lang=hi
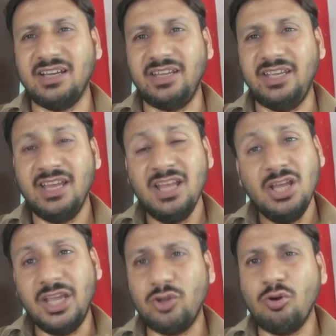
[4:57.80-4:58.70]
करी है
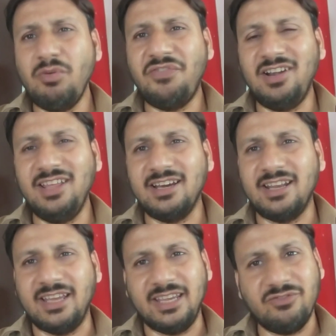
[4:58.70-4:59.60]
इनको भी फील्डिंग
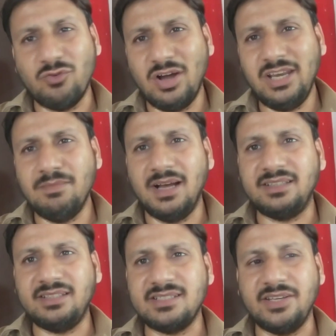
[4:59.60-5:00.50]
कराएंगे वो वाली
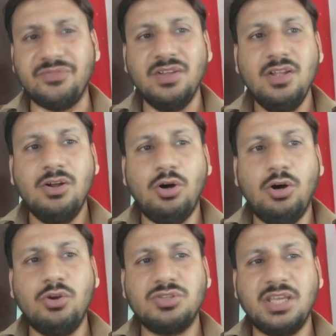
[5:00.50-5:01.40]
बात थी सिर्फ
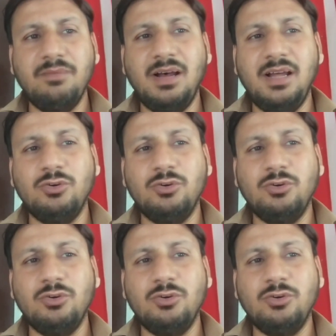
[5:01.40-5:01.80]
और उसके बाद